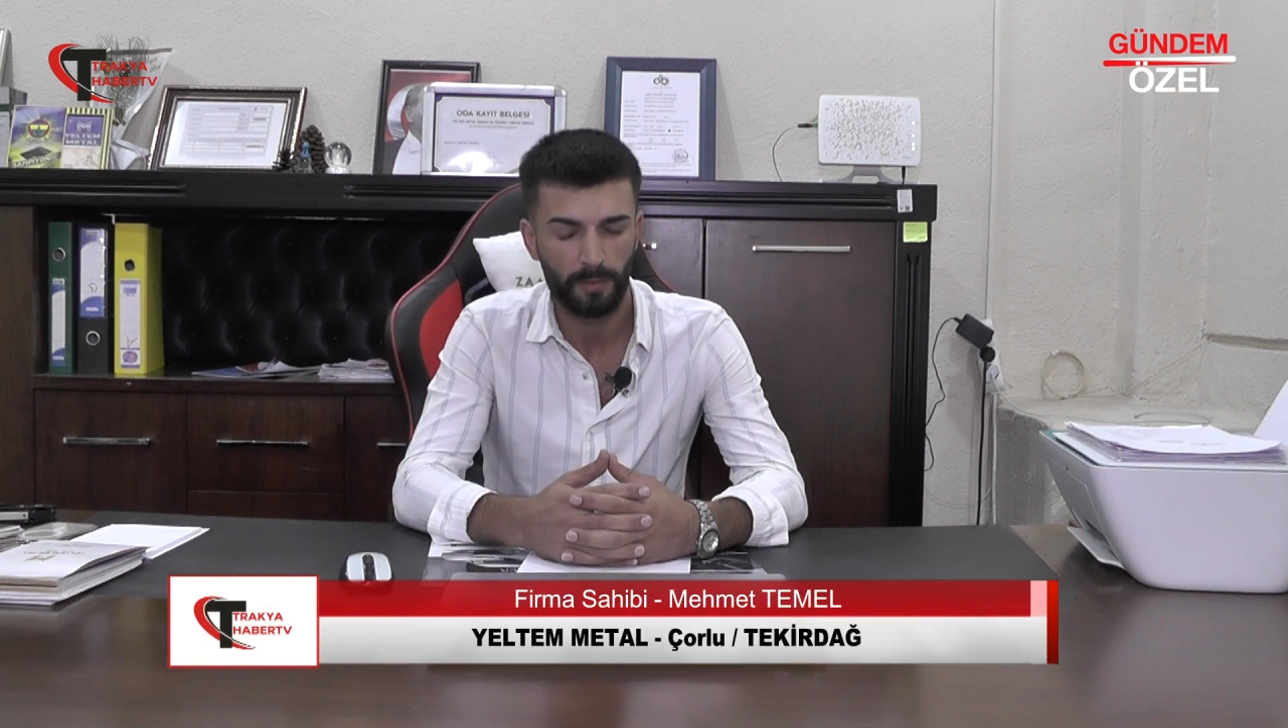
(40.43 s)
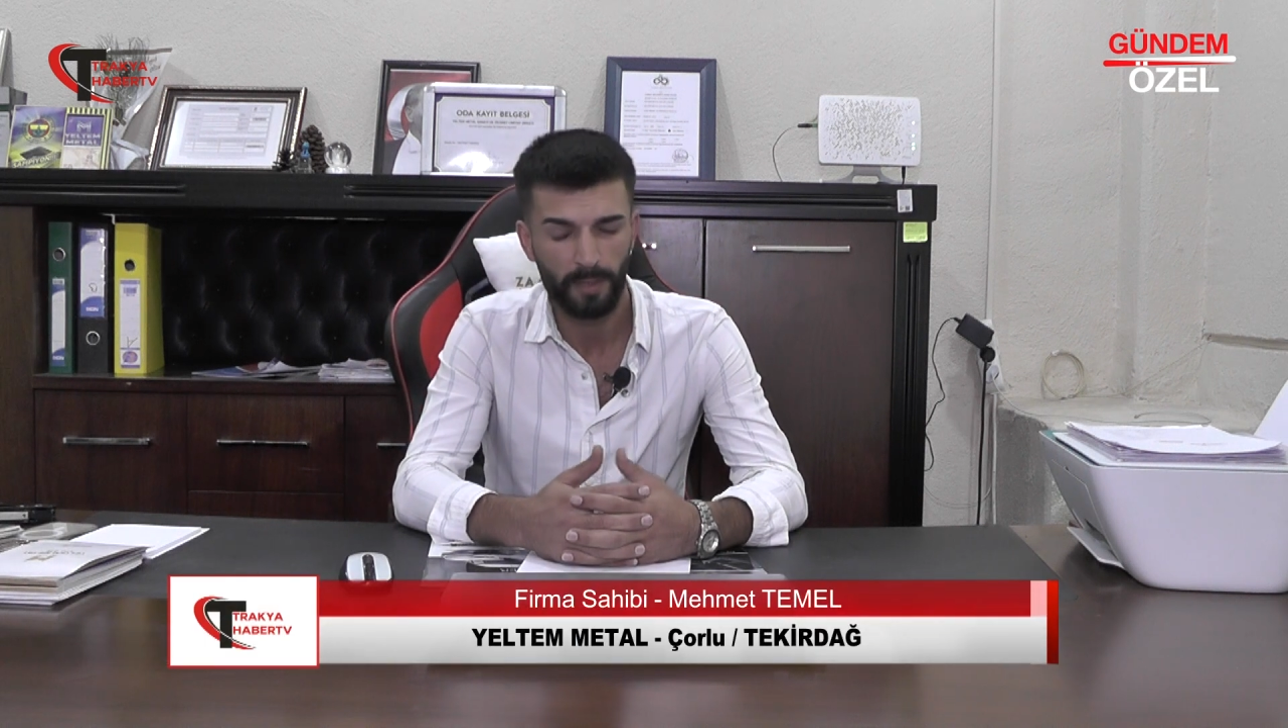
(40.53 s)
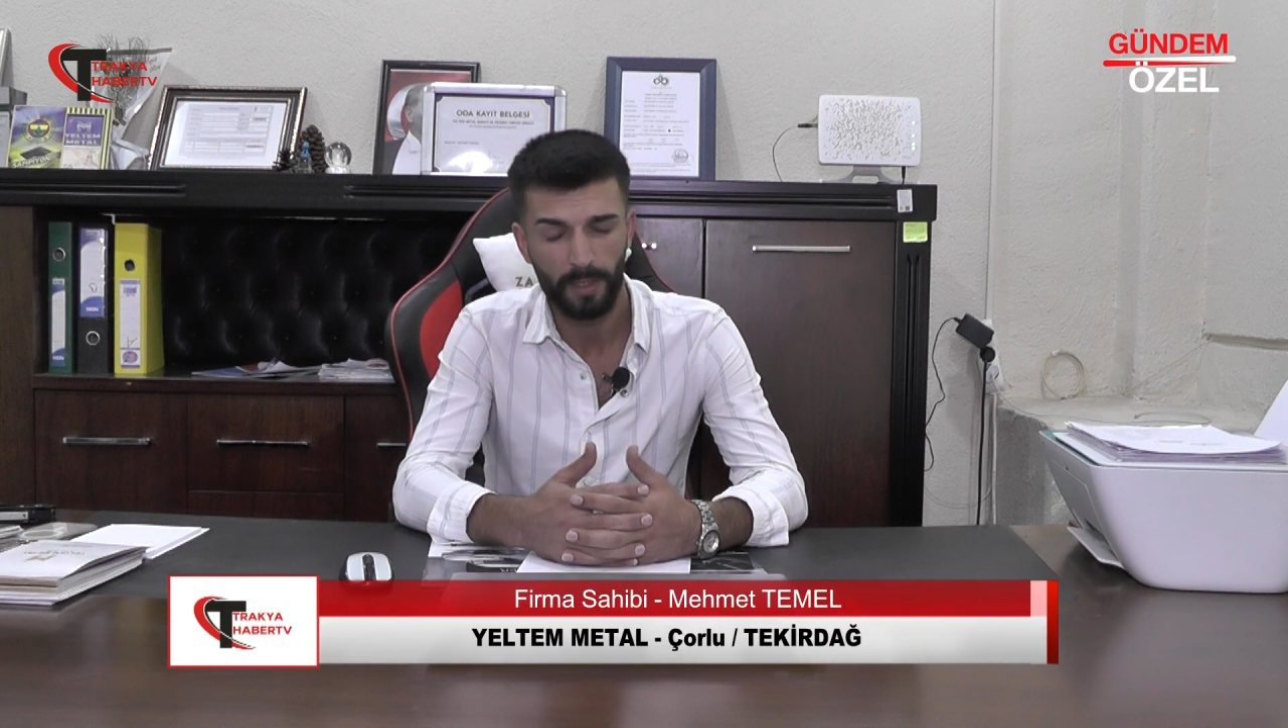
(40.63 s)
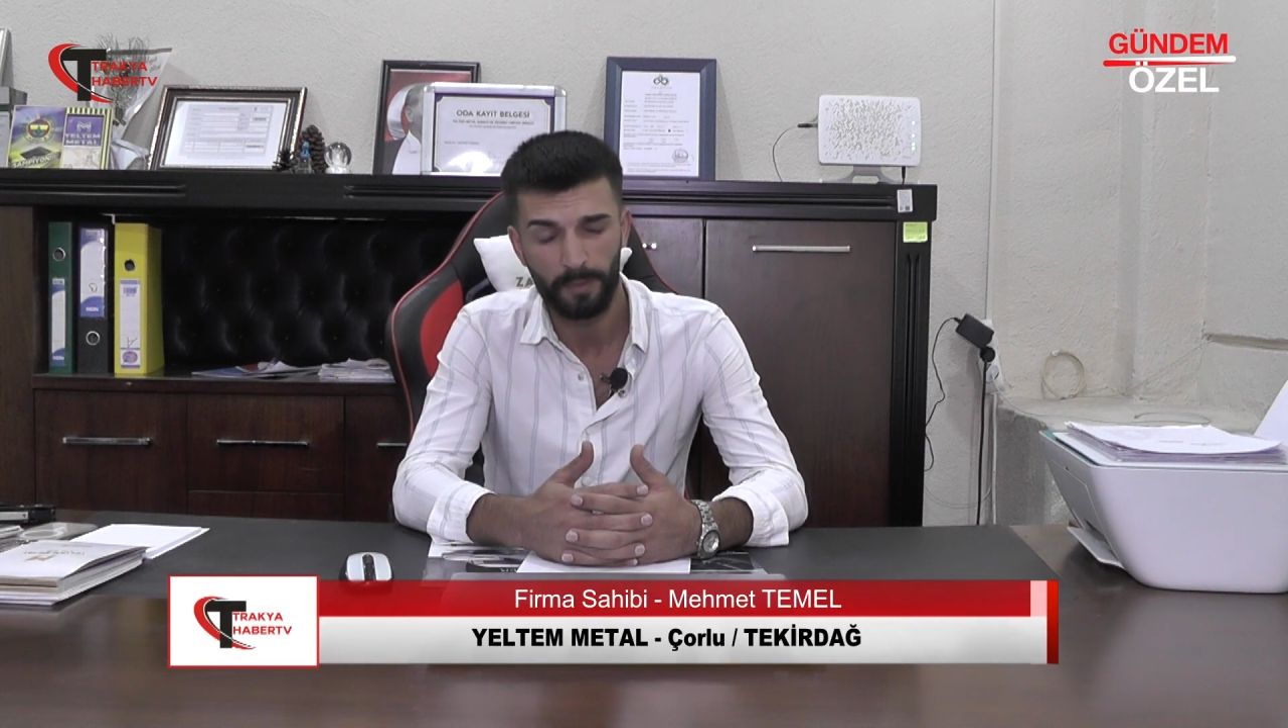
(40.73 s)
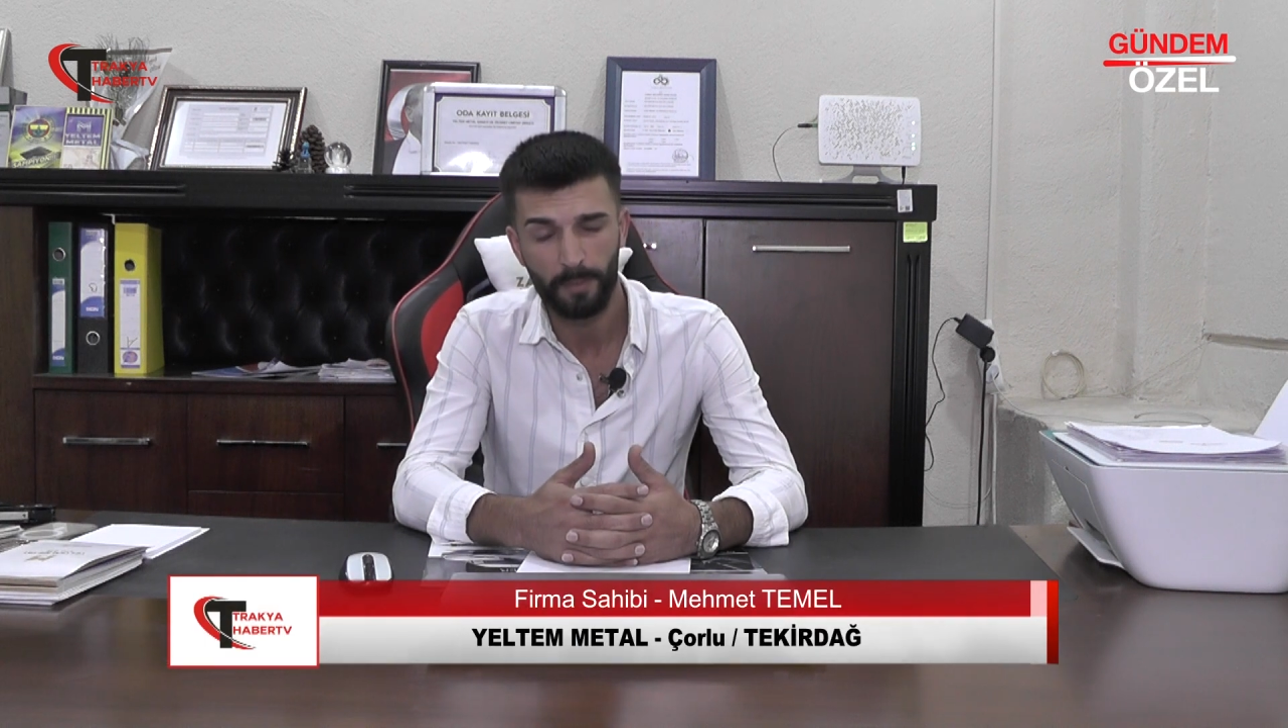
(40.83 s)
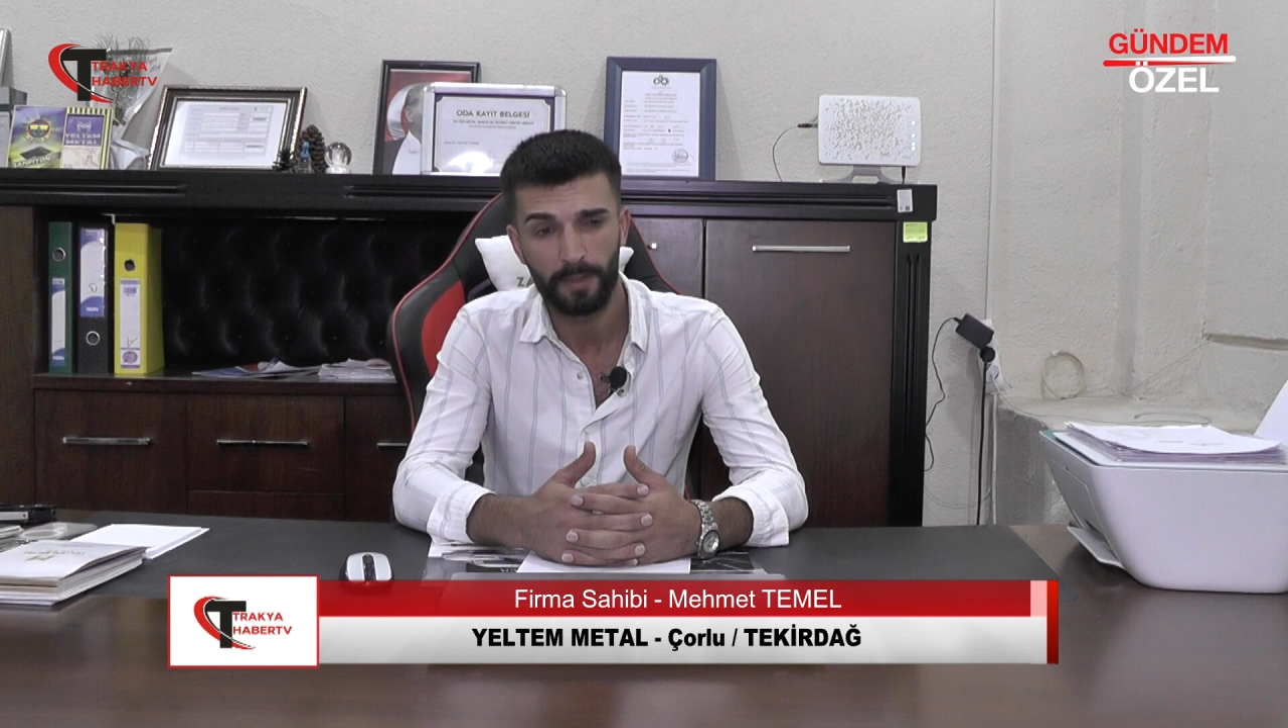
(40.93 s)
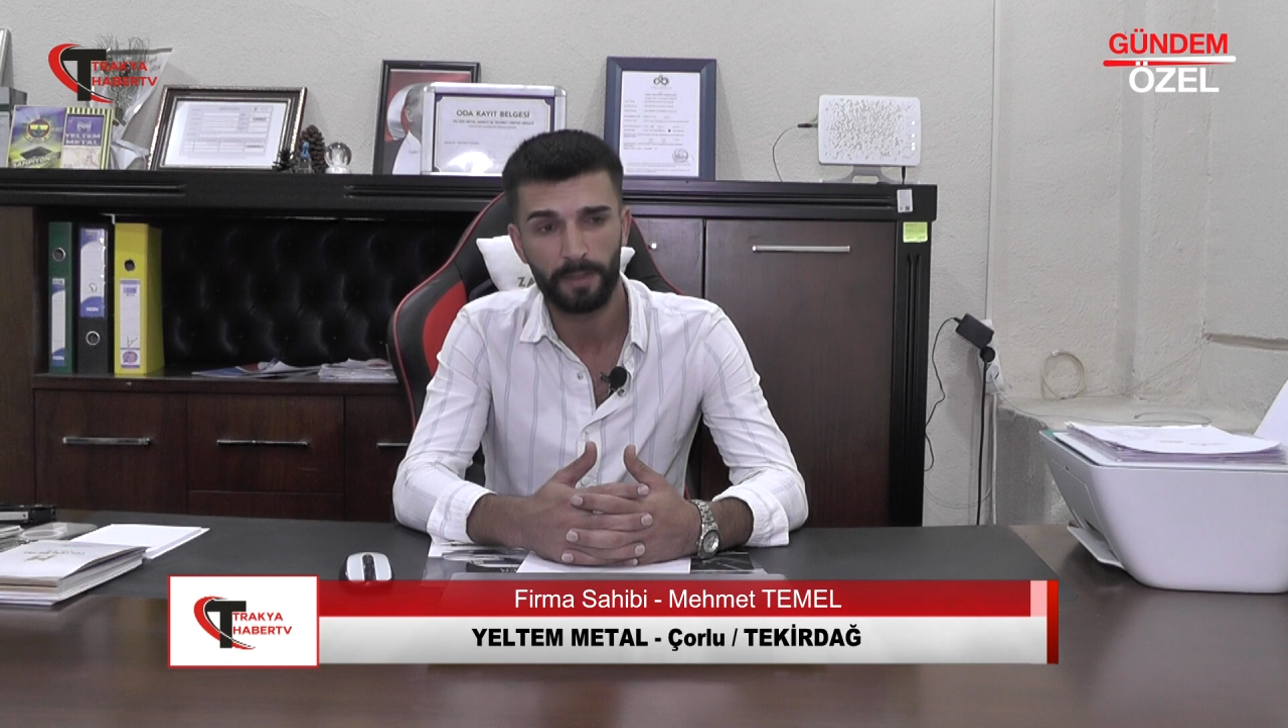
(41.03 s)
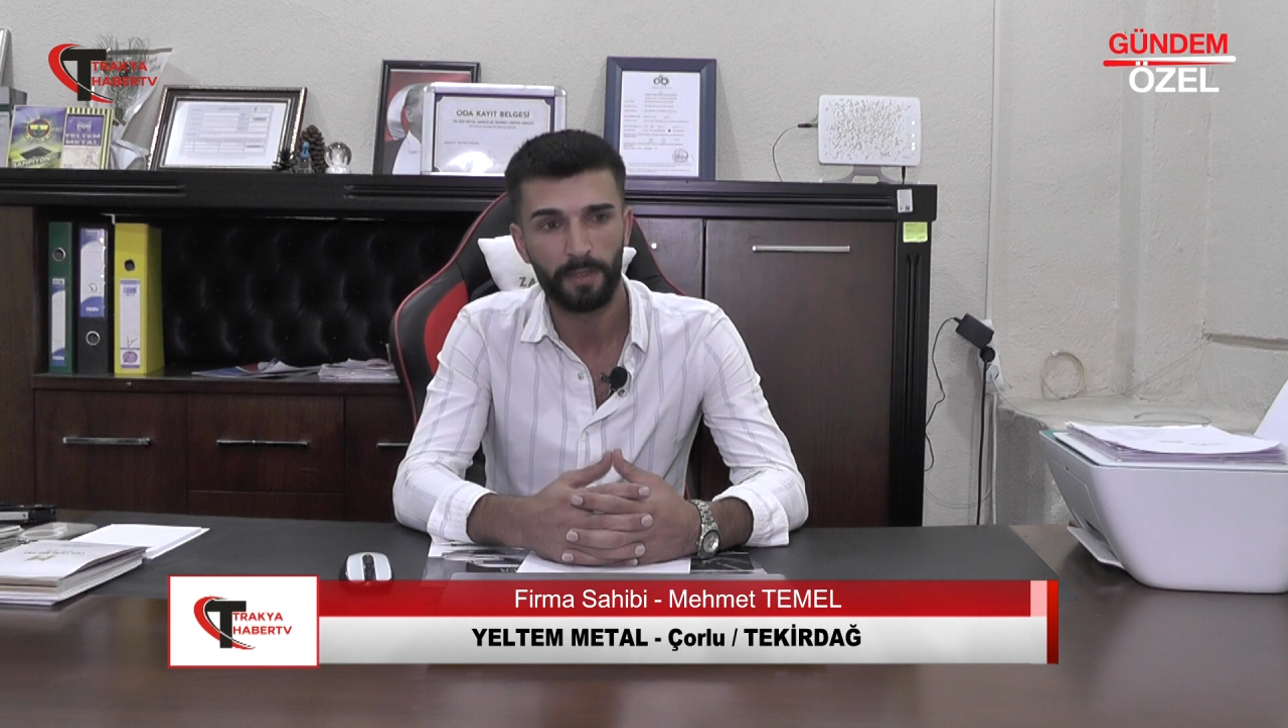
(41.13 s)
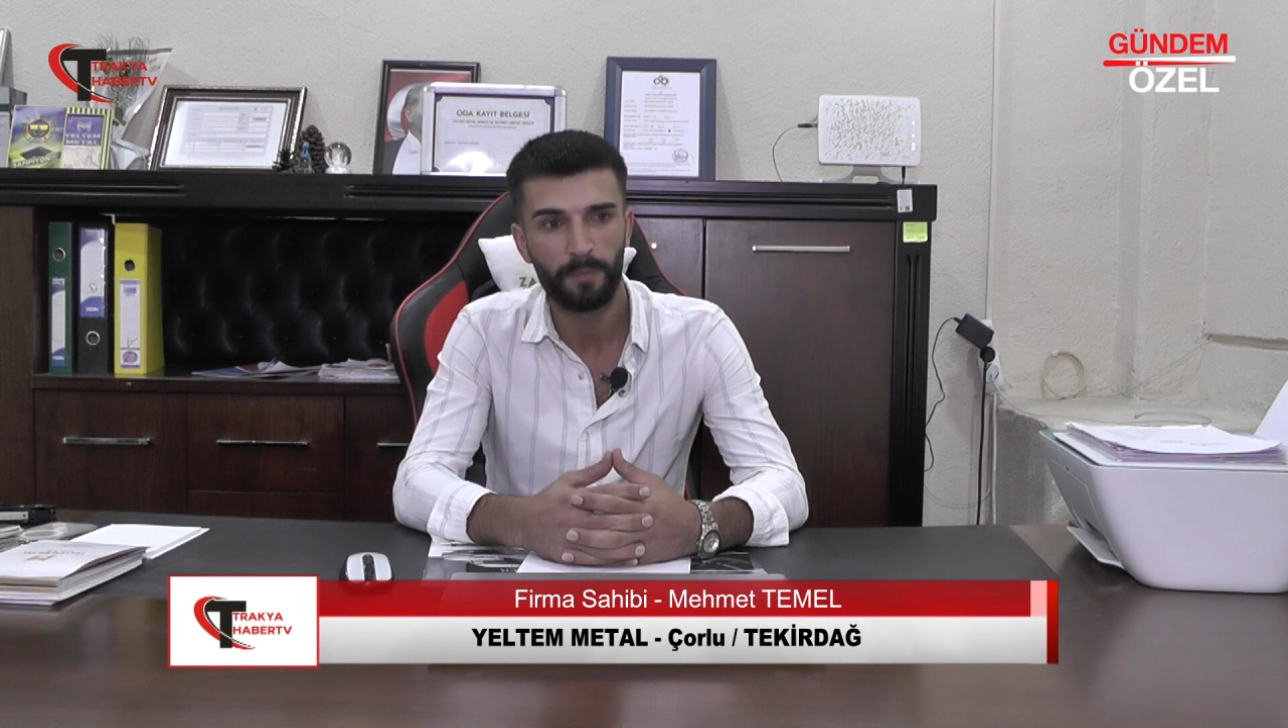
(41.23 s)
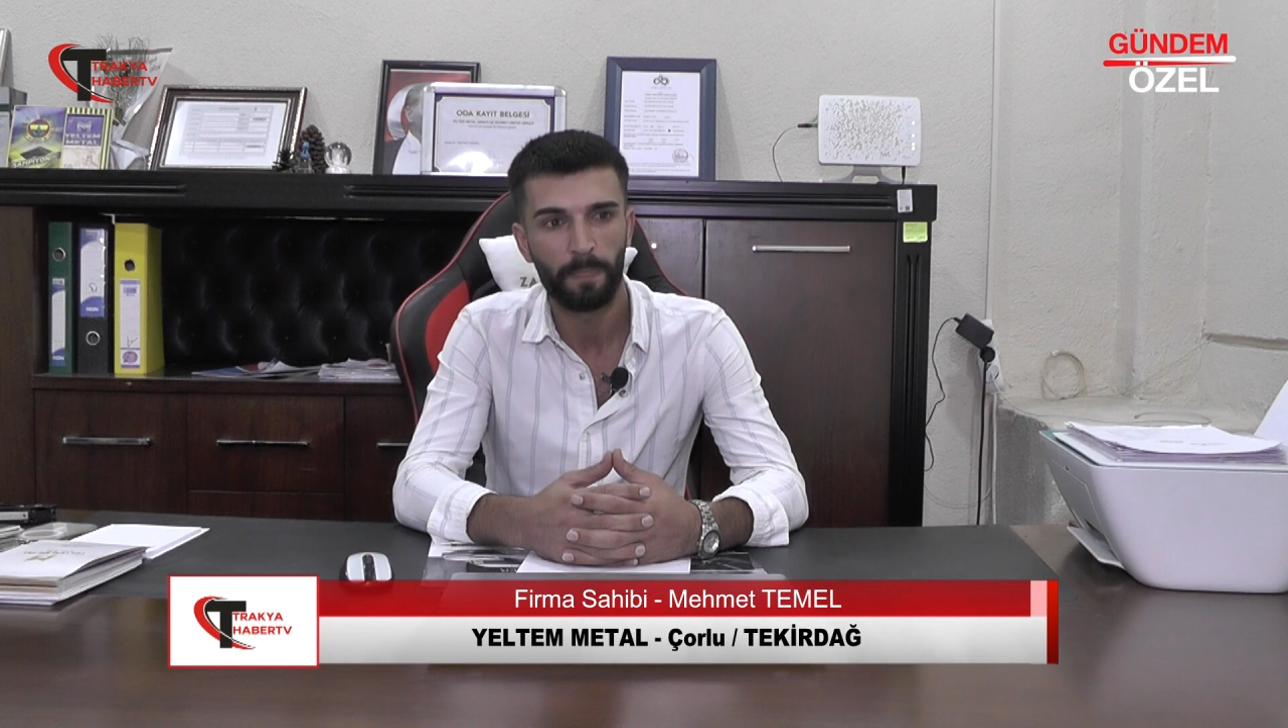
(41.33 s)

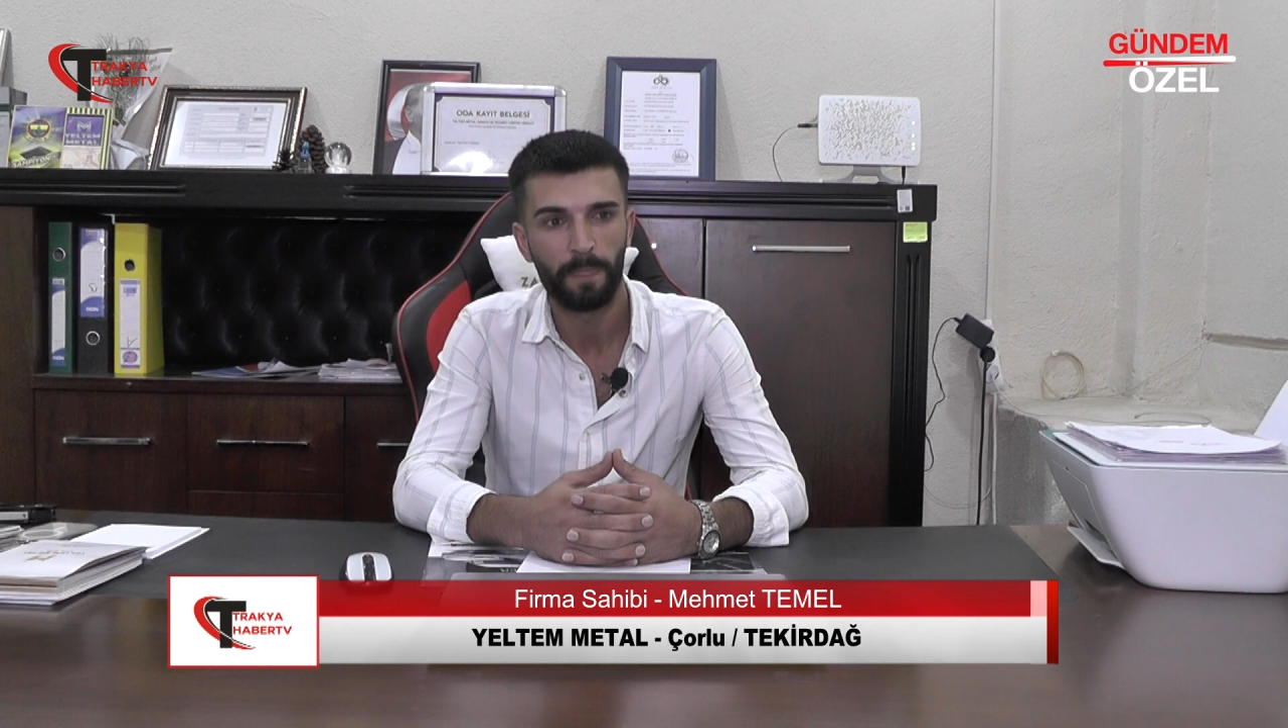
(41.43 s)
etmekteyim